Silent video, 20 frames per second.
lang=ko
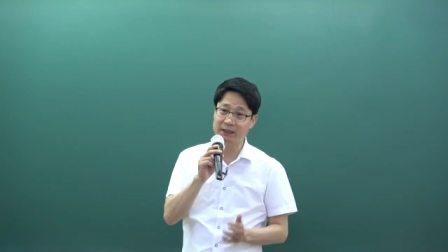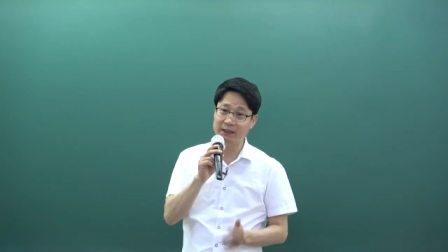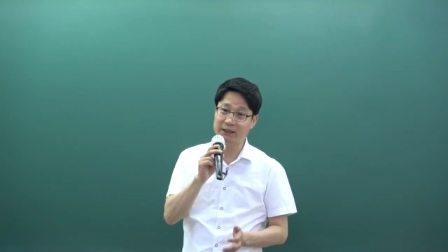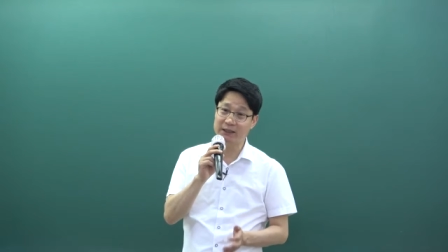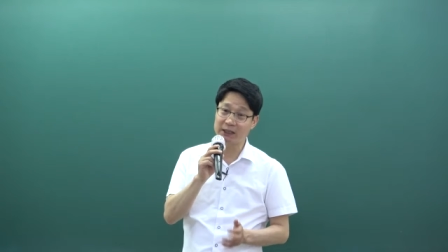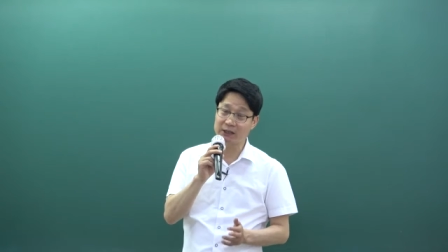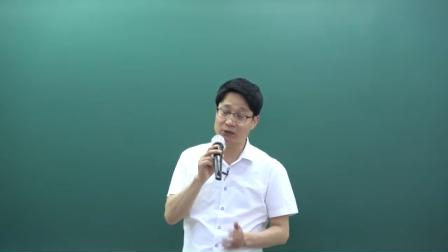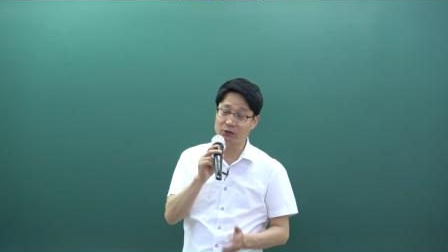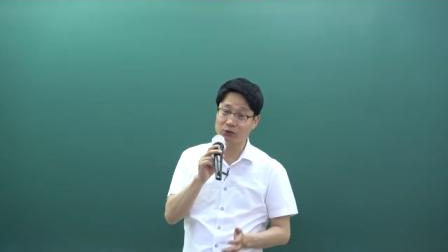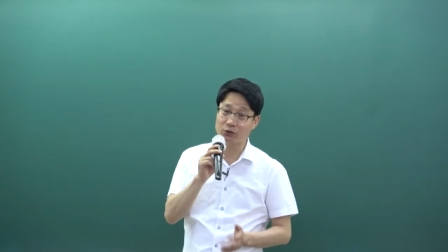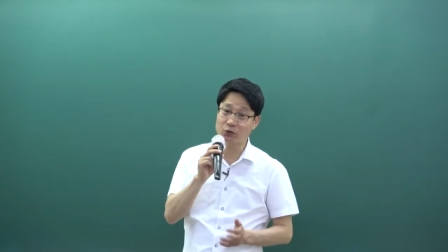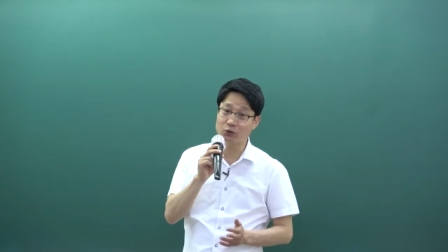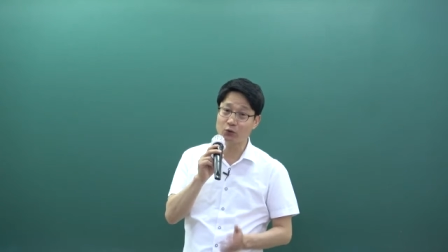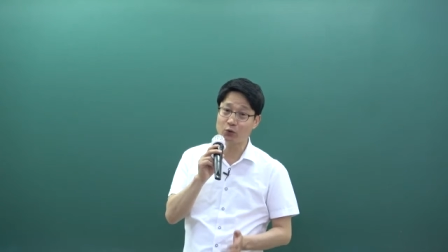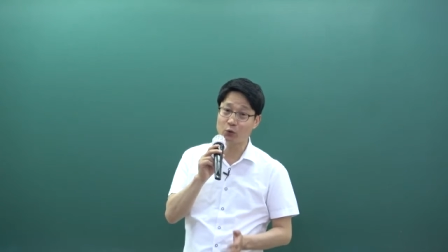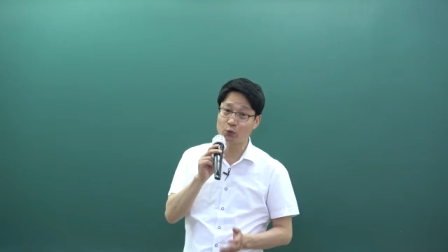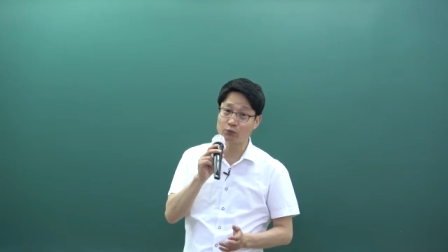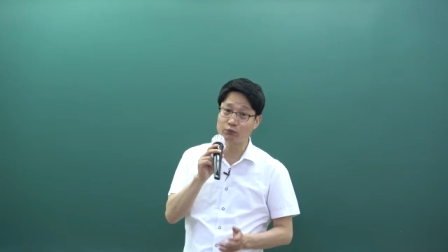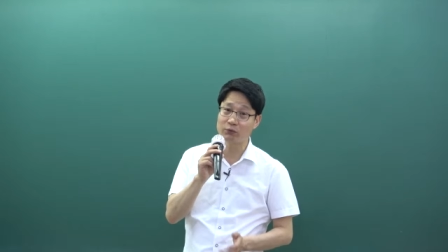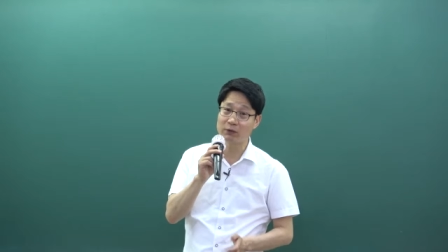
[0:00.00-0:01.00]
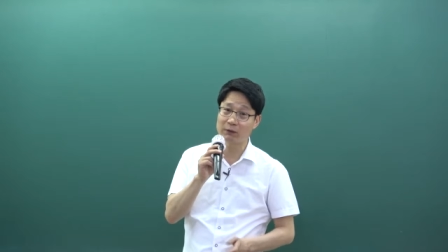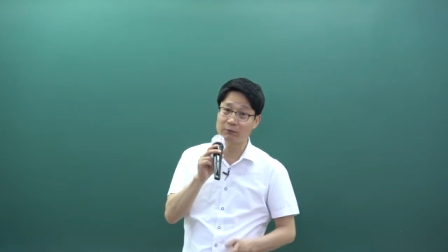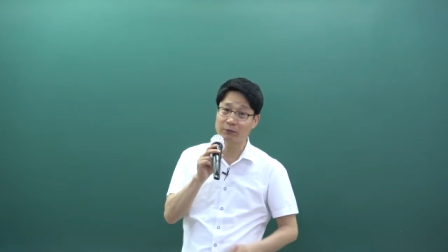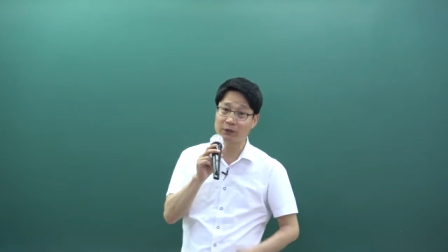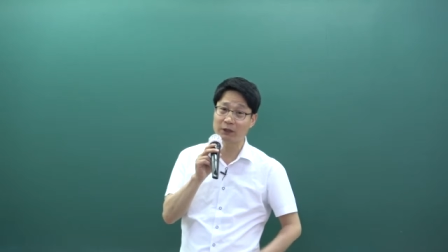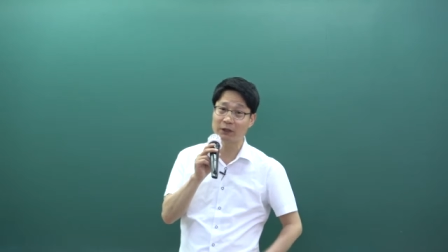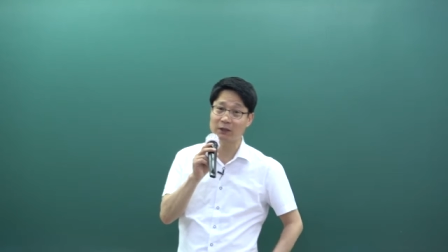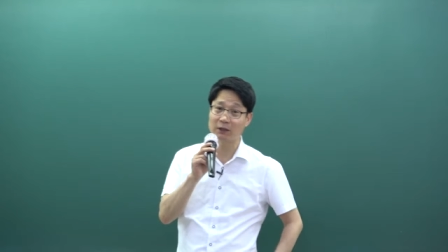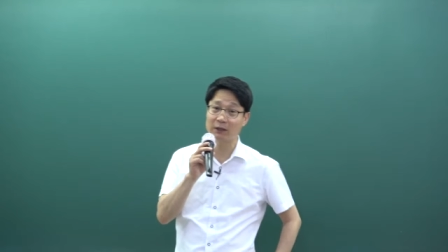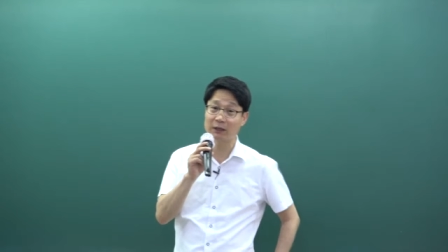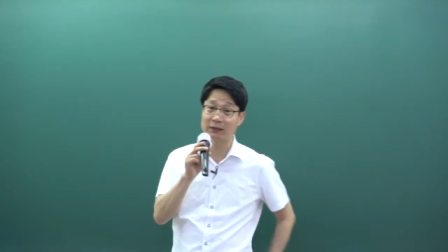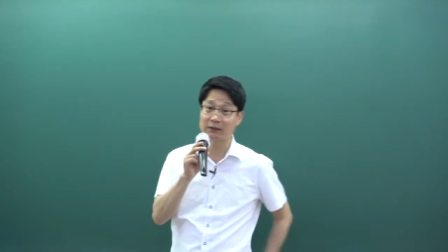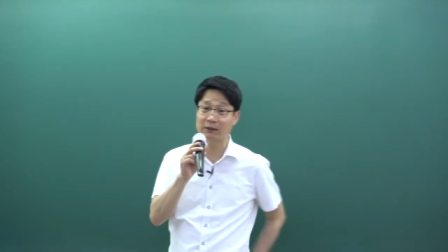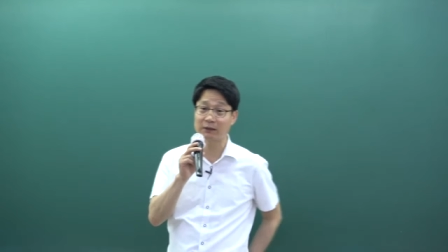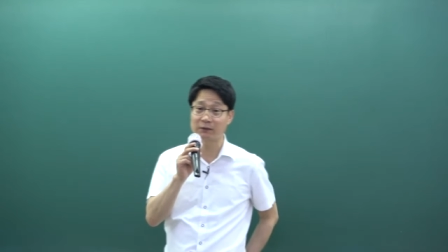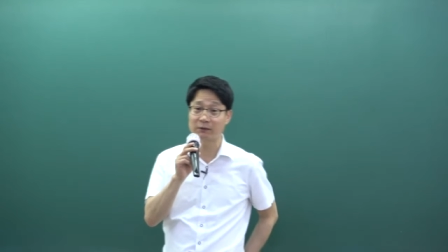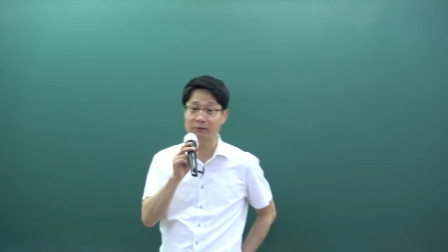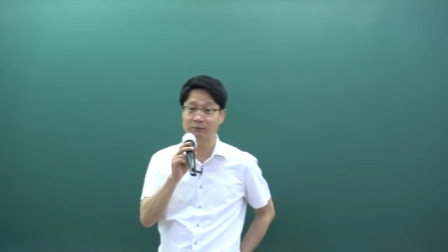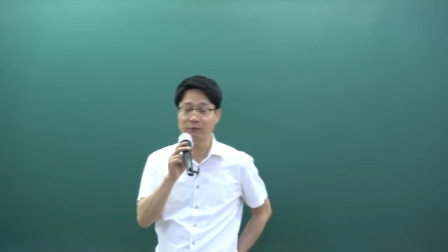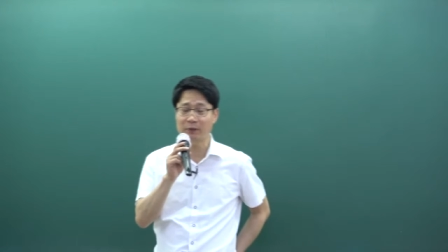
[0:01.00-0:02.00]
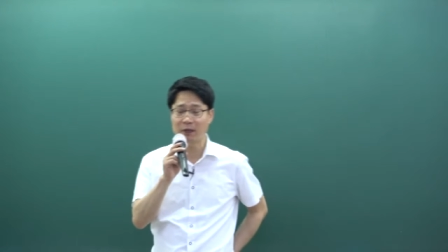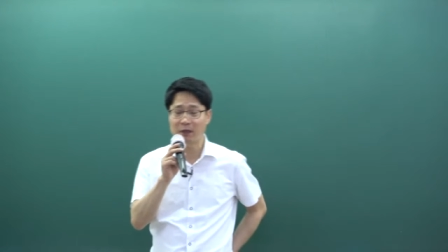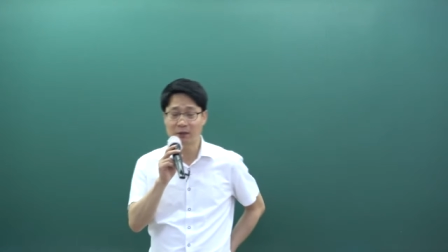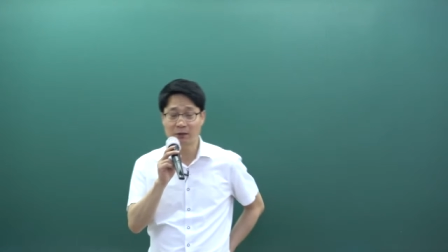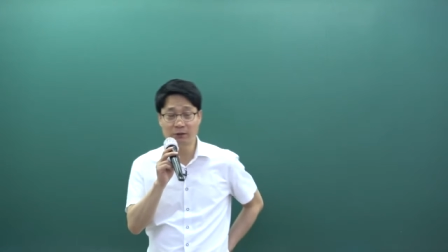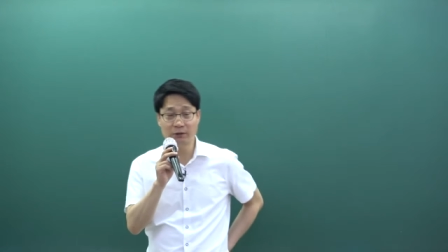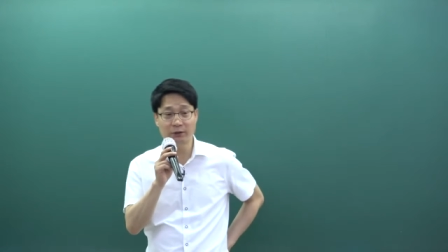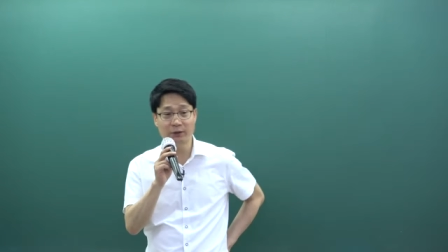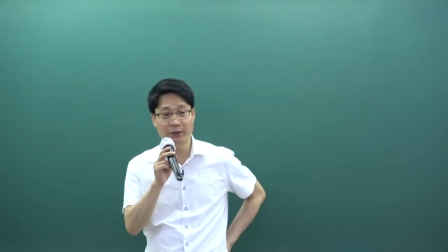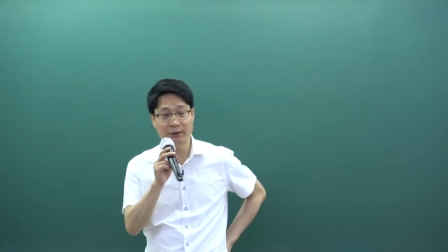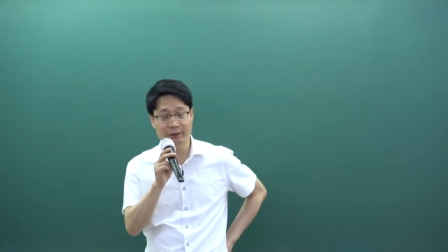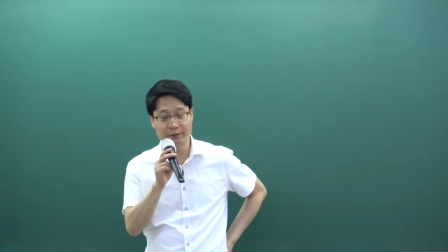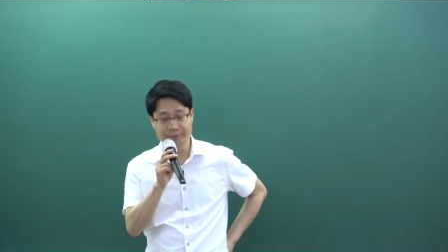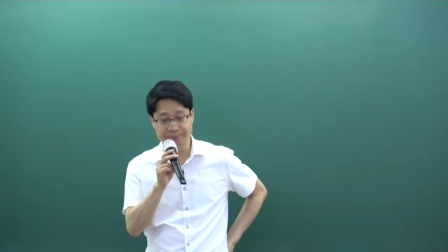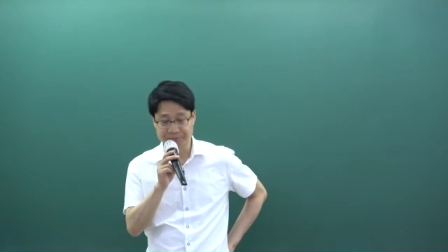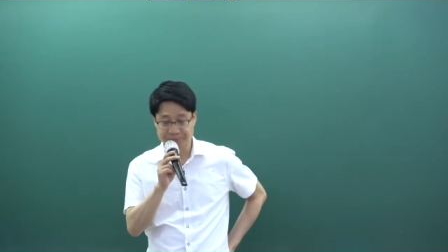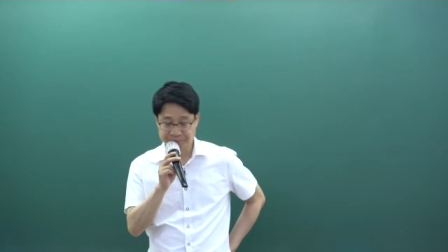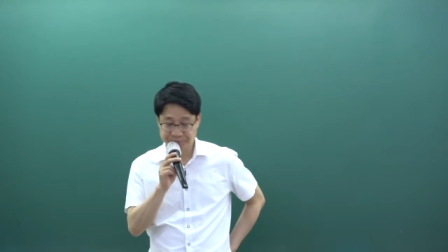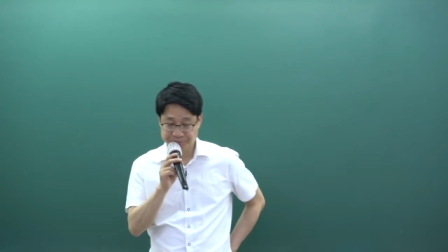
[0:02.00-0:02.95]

이자적 성격으로 부과합니다. 가산금. 그런데